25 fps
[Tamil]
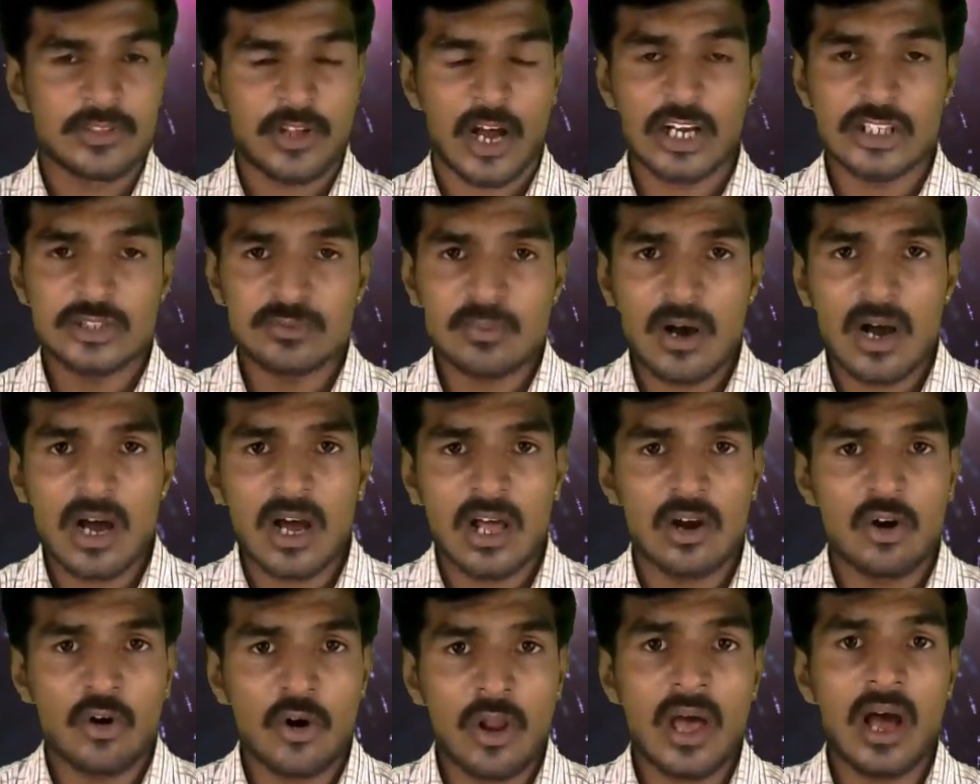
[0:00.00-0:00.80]

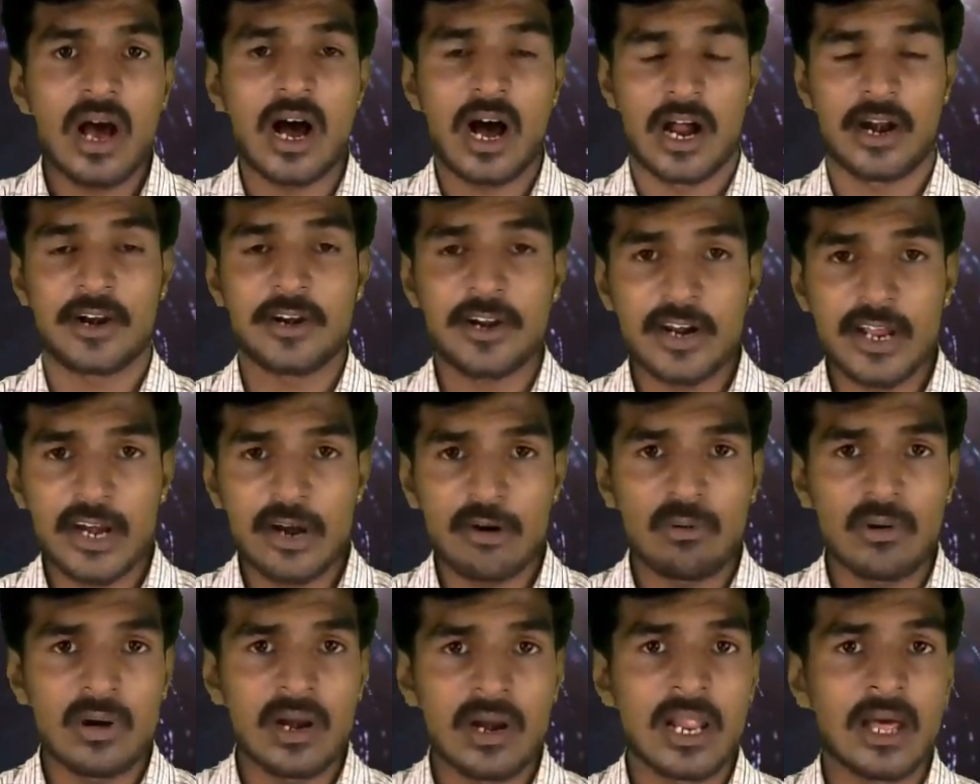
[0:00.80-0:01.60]
தாஜ்மஹாலோட அண்டர்
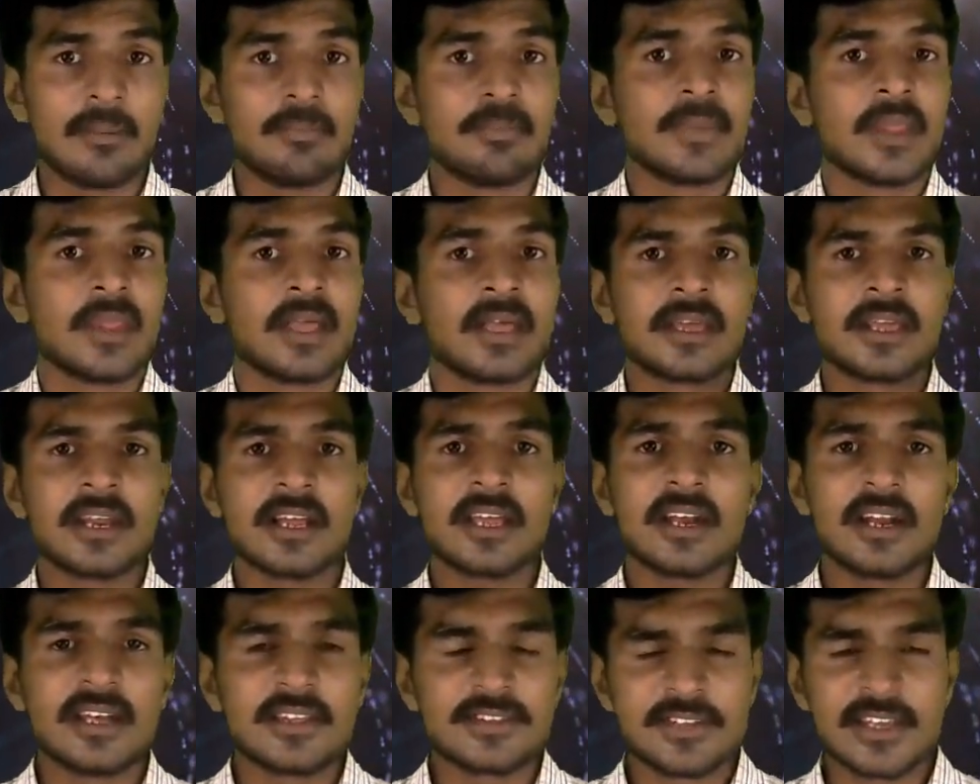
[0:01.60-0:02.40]
கிரவுண்ட்ல
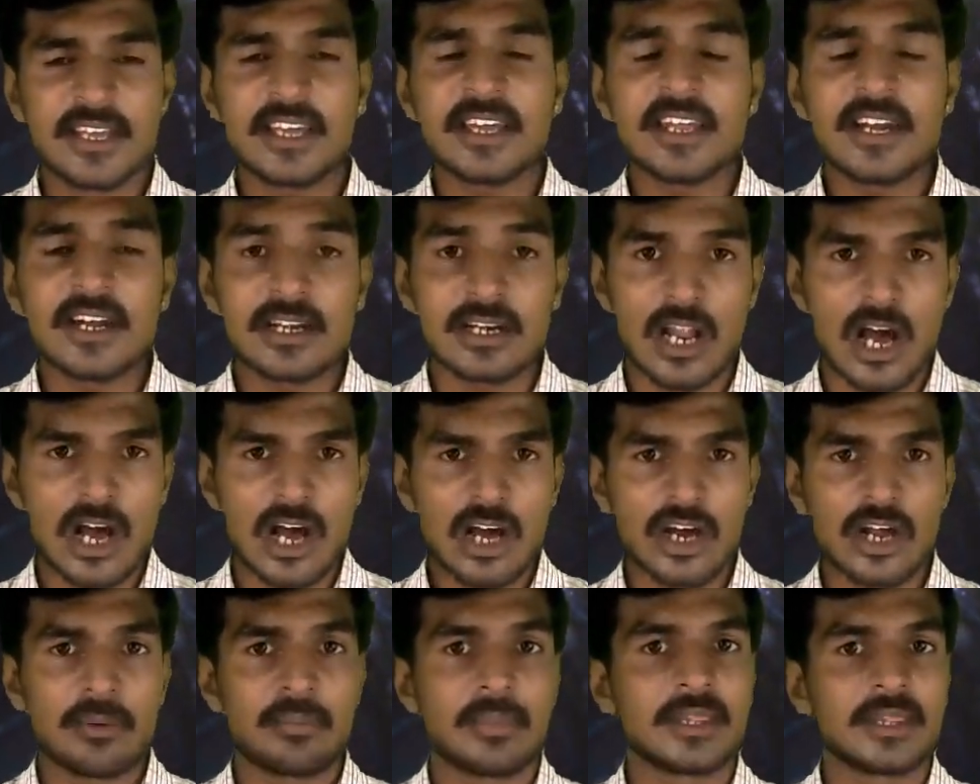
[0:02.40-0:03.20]
இருக்கிற சீக்ரெட்
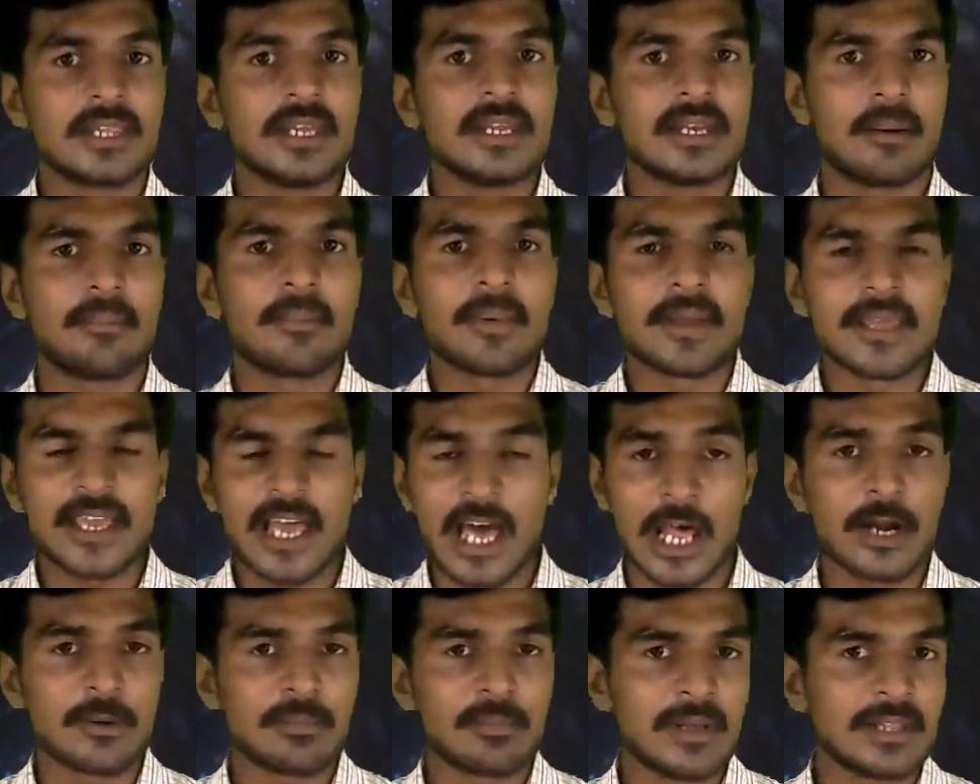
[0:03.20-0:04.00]
லாக்கரை பத்தி நம்ம
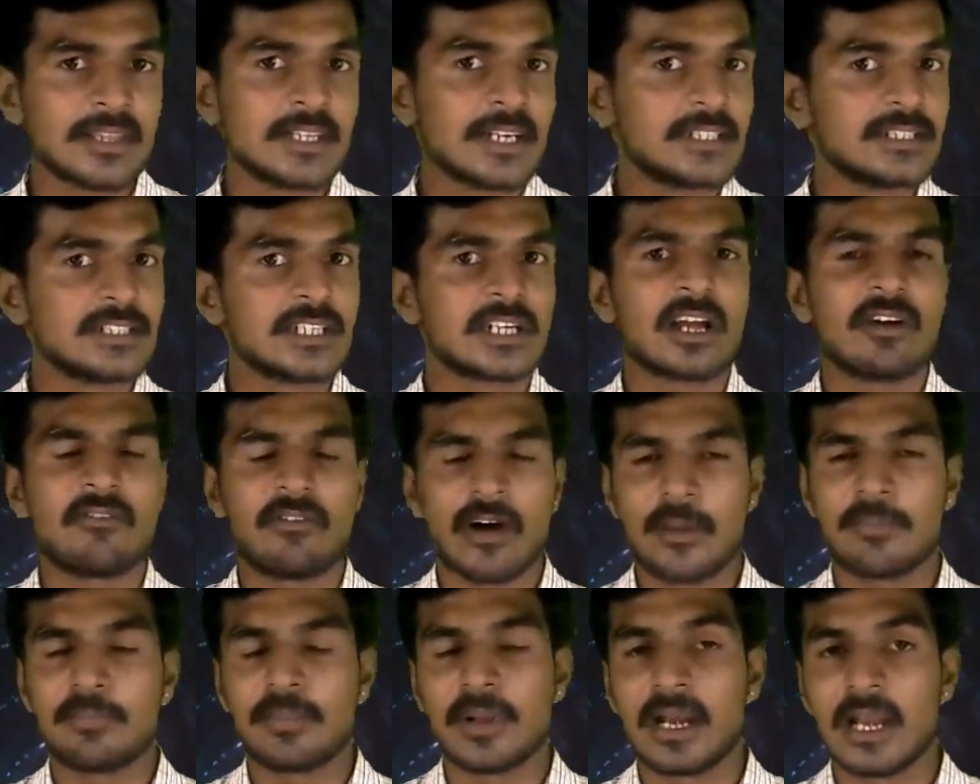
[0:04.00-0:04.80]
யாருக்குமே தெரிஞ்சிருக்க
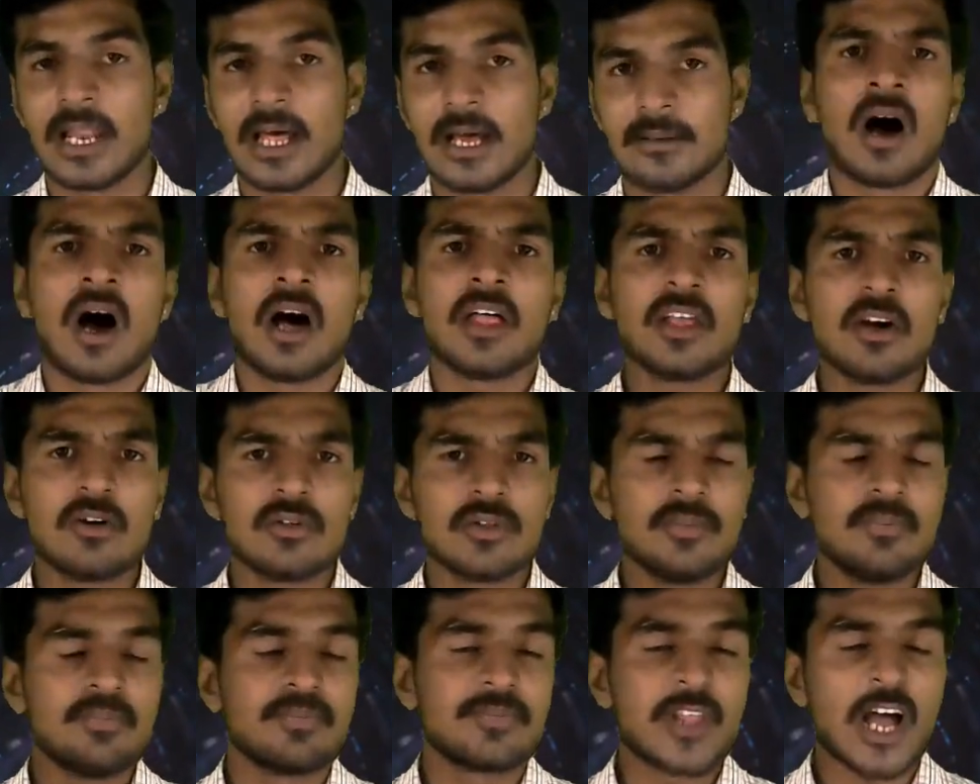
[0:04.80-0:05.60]
வாய்ப்பு இல்லை
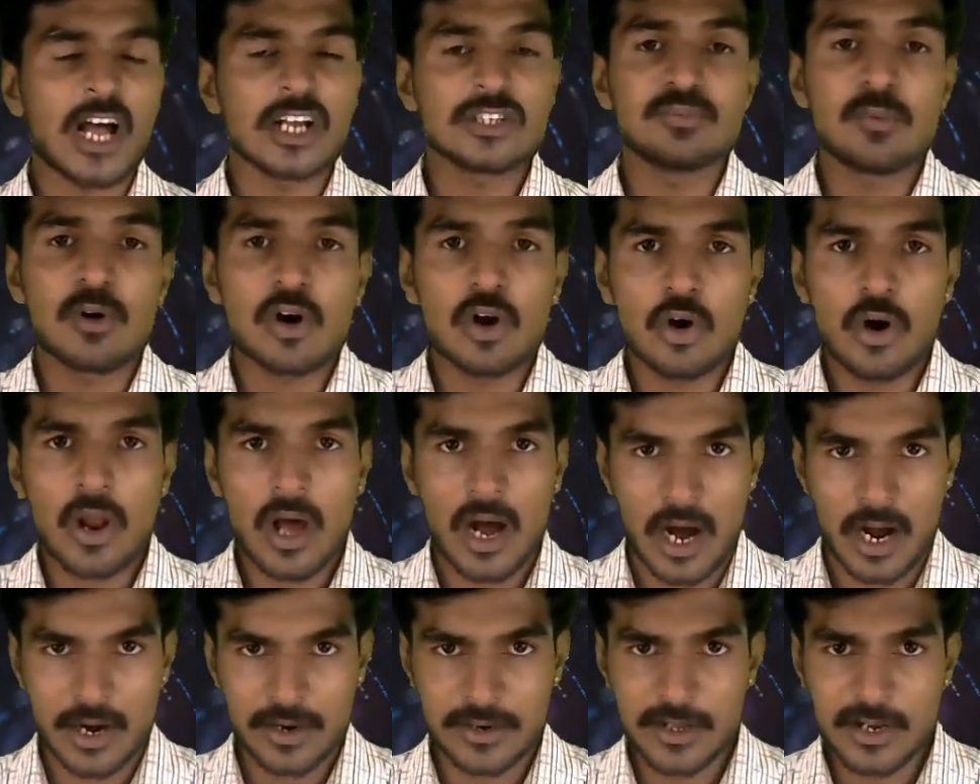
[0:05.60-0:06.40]
அதாவது தாஜ்மஹாலோட
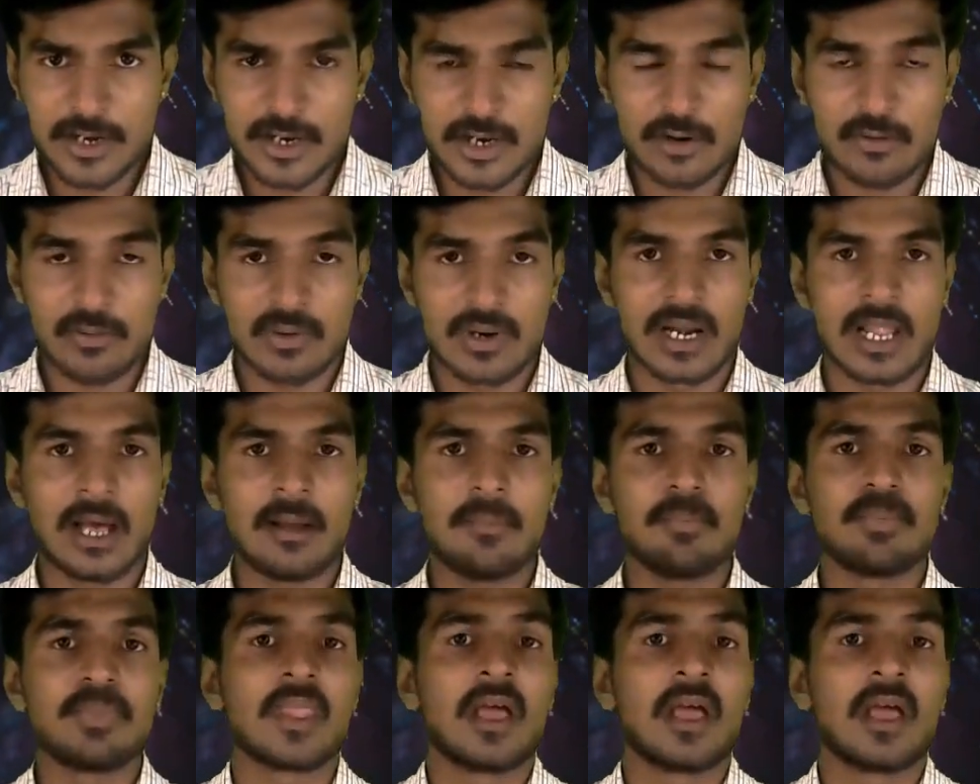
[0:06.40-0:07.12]
அண்டர் கிரவுண்ட்ல